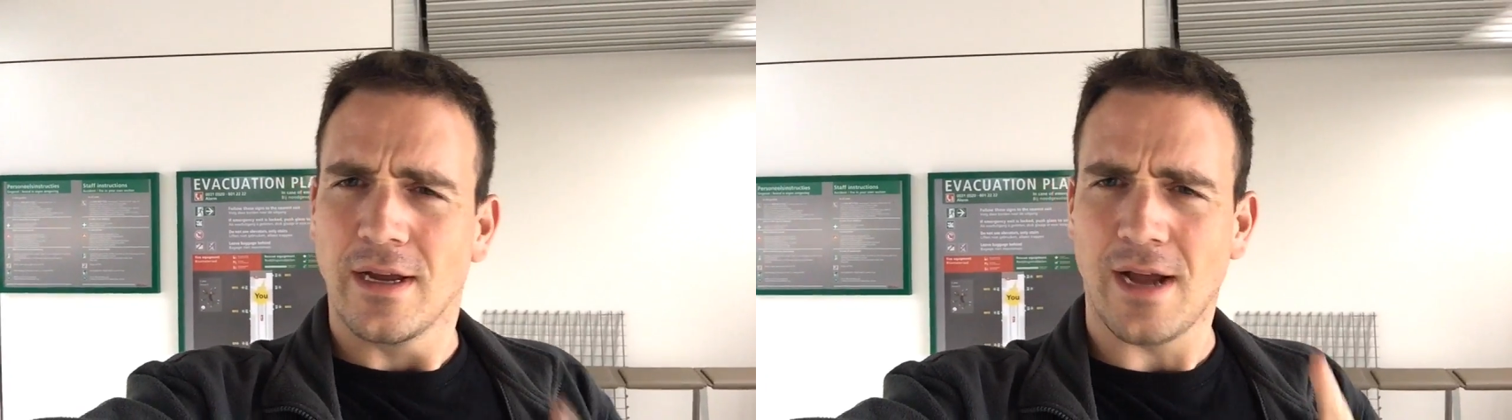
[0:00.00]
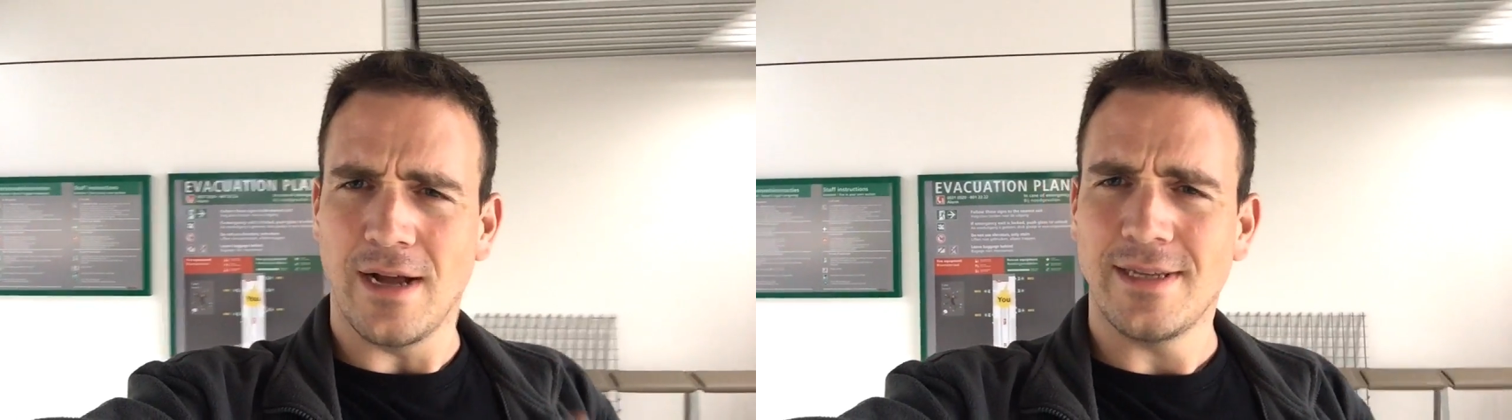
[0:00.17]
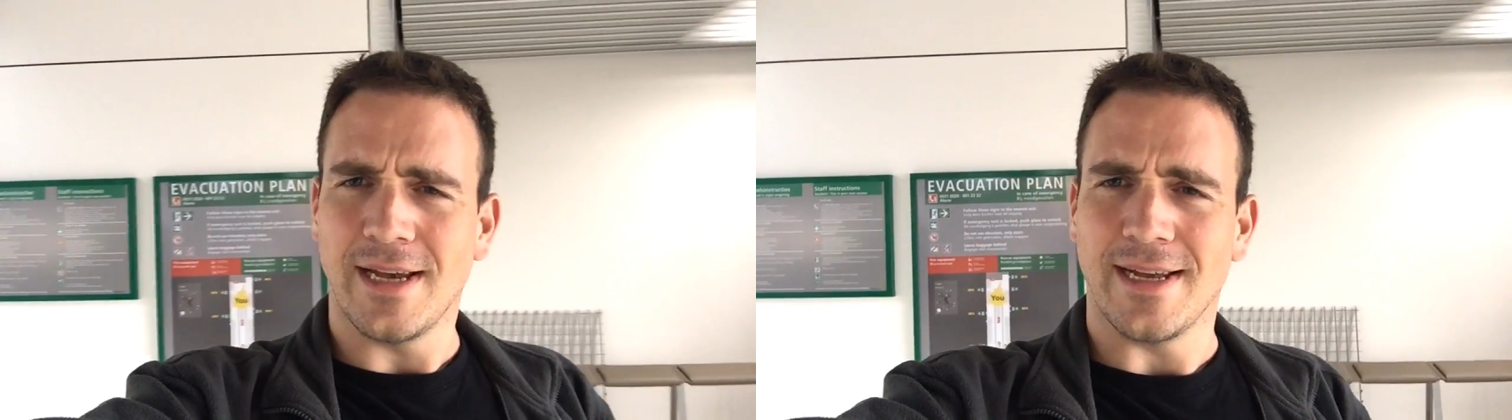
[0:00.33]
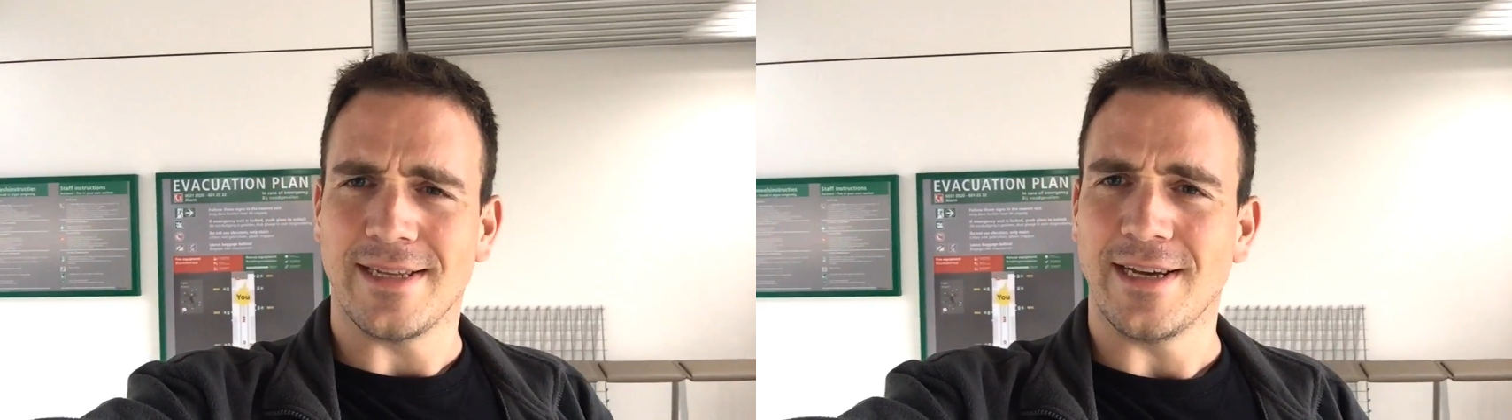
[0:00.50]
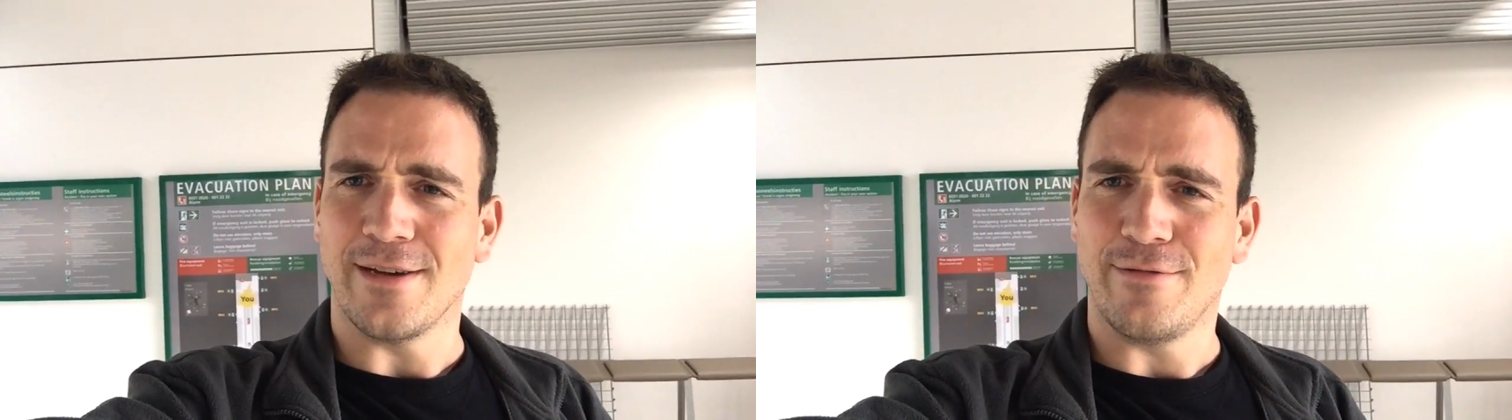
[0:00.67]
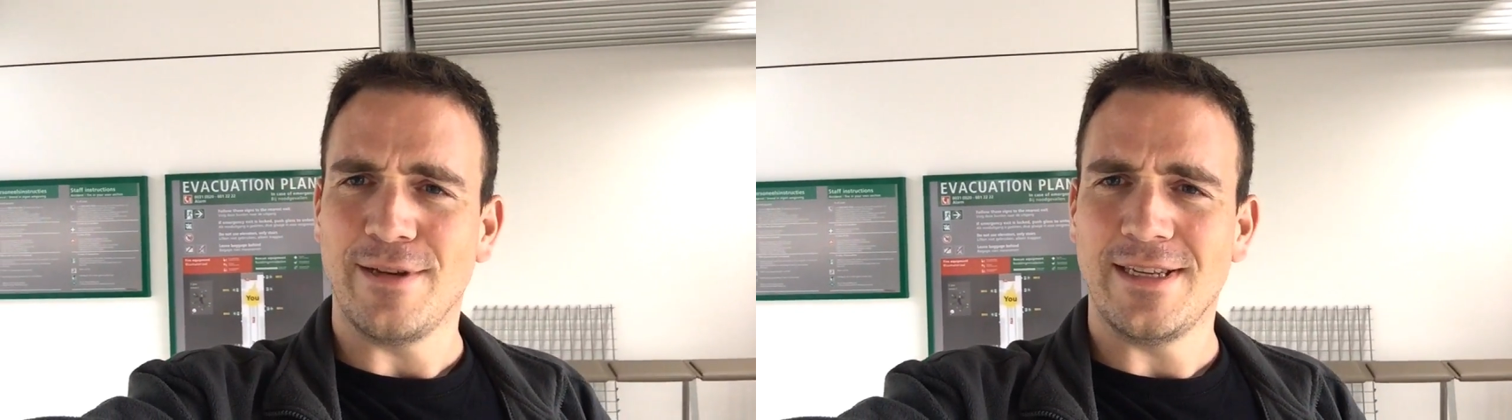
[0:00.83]
刚才
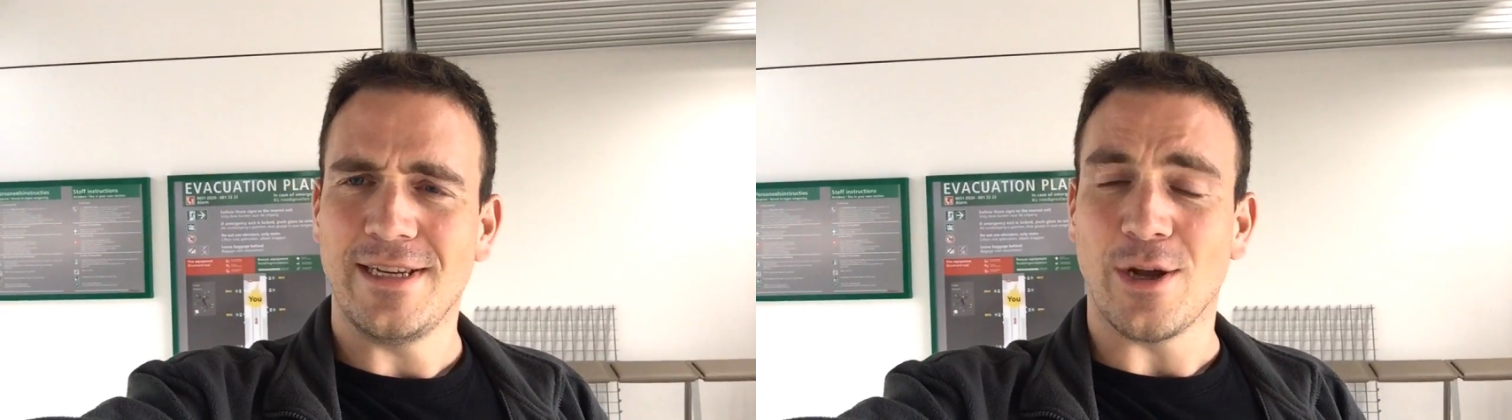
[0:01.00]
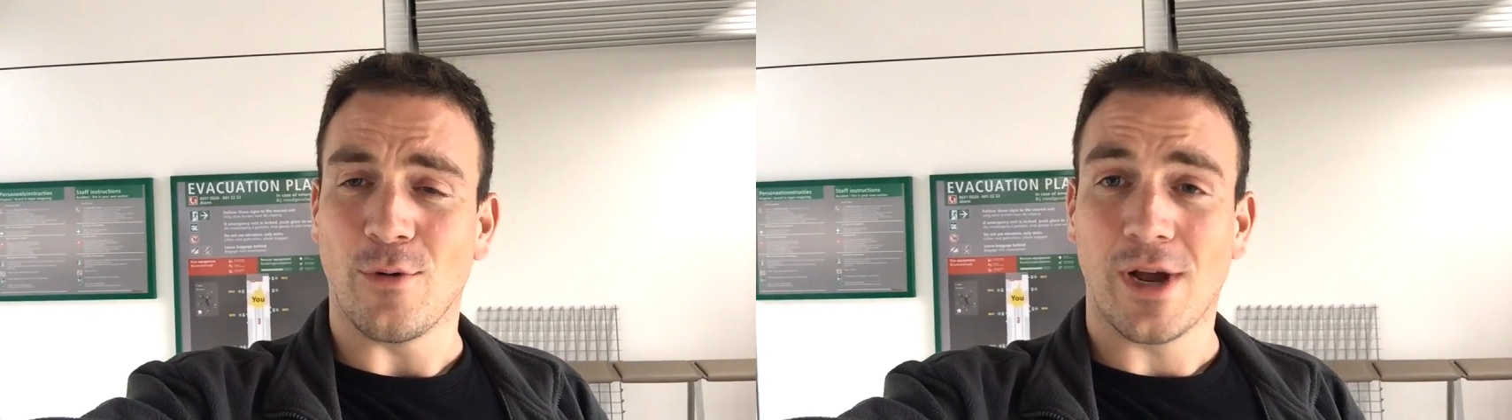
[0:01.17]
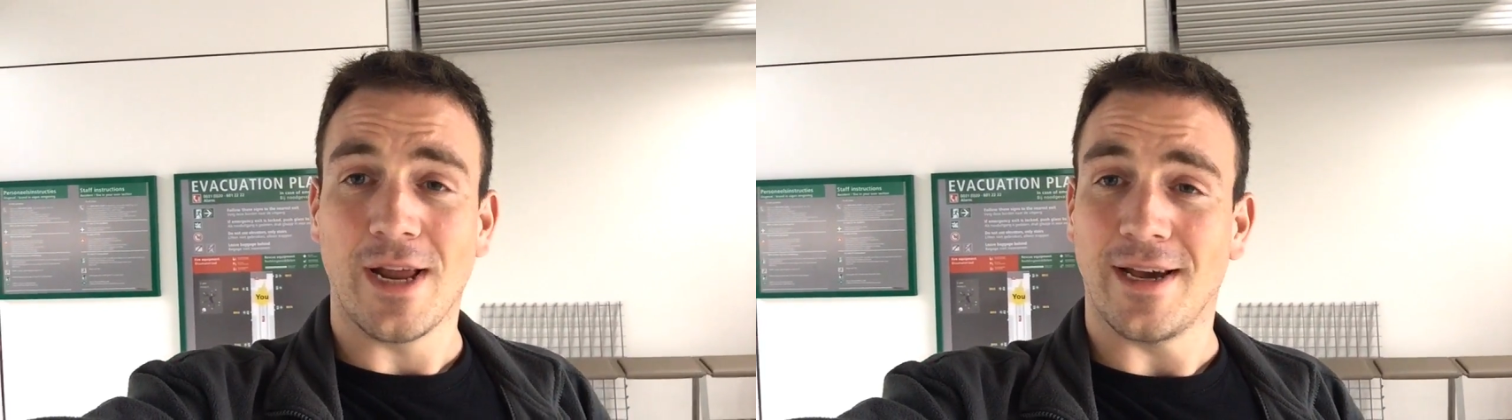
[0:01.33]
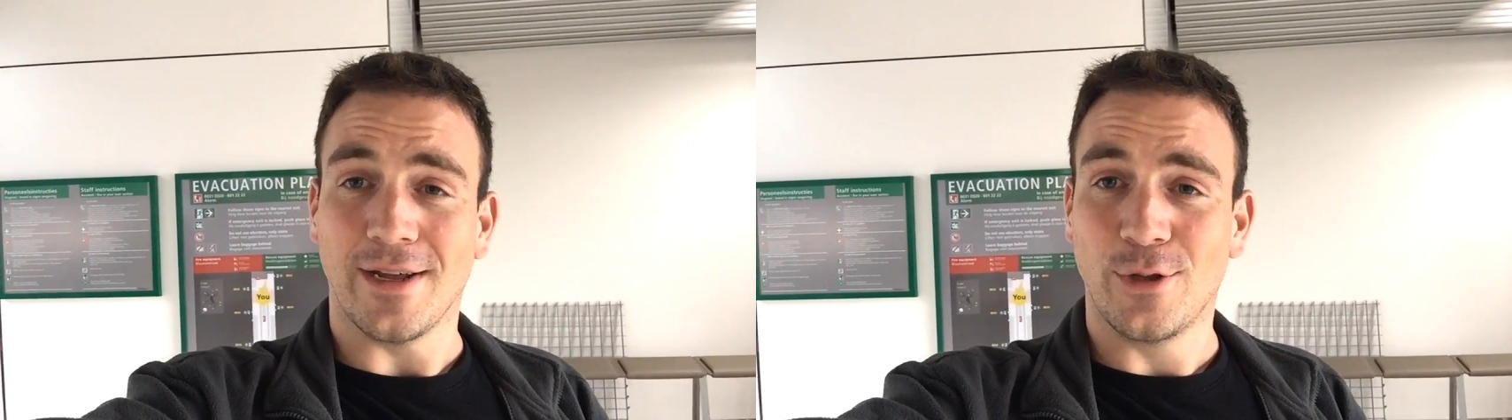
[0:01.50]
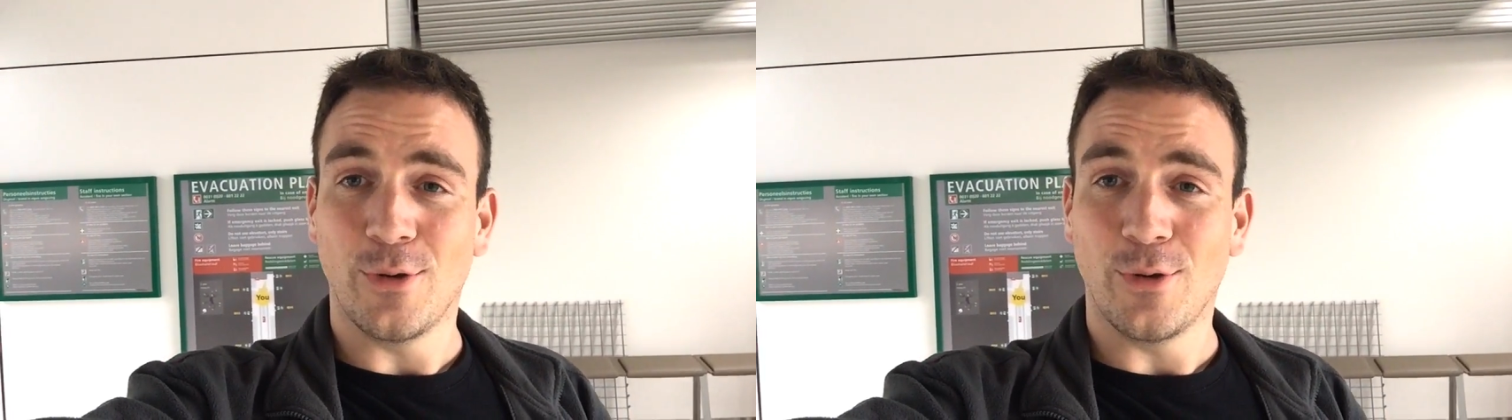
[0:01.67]
在飞机上，我看了很